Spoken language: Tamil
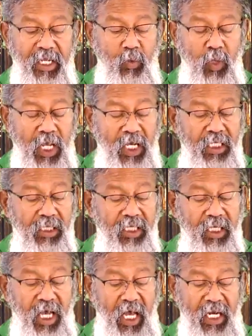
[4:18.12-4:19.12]

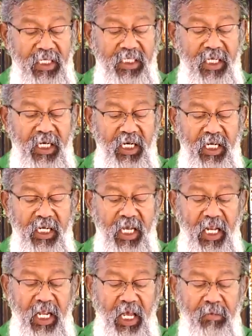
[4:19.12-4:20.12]
இவ்வுலகத்து
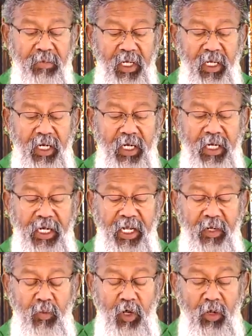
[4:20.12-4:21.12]
அரசர்களுக்கெல்லாம்
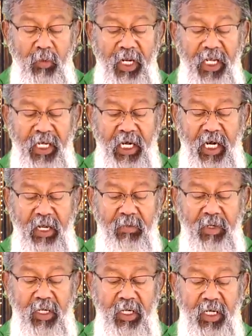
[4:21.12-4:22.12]
நீர் ஒருவரே
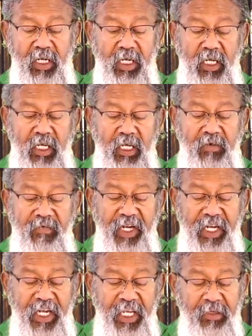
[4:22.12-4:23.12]
கடவுள்
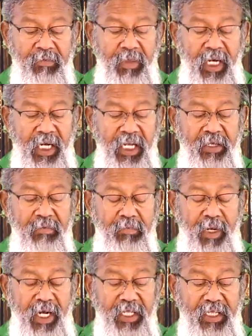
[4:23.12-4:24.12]
விண்ணையும் மண்ணையும்
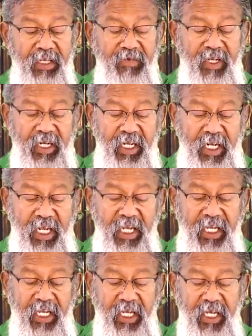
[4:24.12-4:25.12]
படைத்தவர் நீரே
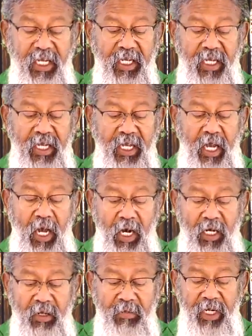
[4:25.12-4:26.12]

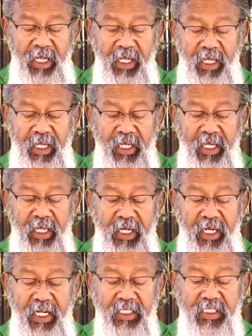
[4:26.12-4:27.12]
ஆண்டவரே
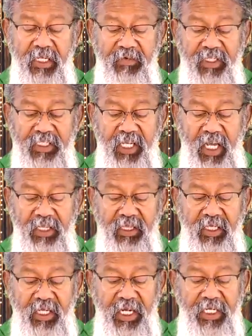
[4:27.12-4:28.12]
நீர்
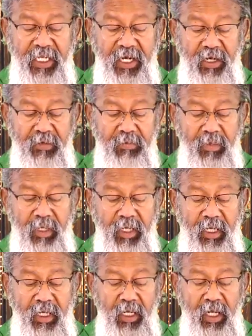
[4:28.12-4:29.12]
செவிசாய்த்து கேட்டிரளும்
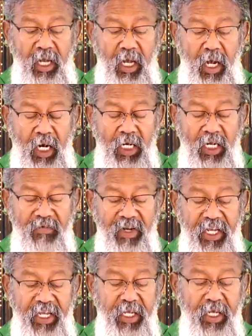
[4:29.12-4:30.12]

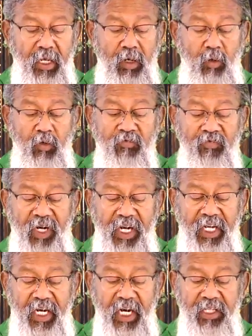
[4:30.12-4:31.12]
ஆண்டவரே உம்
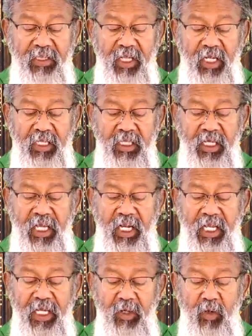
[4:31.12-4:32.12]
விழிகளை திறந்து
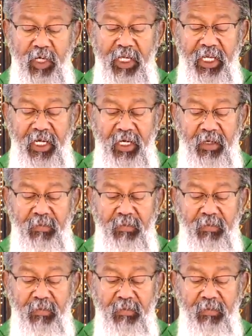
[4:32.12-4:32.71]
என்னை நோக்கி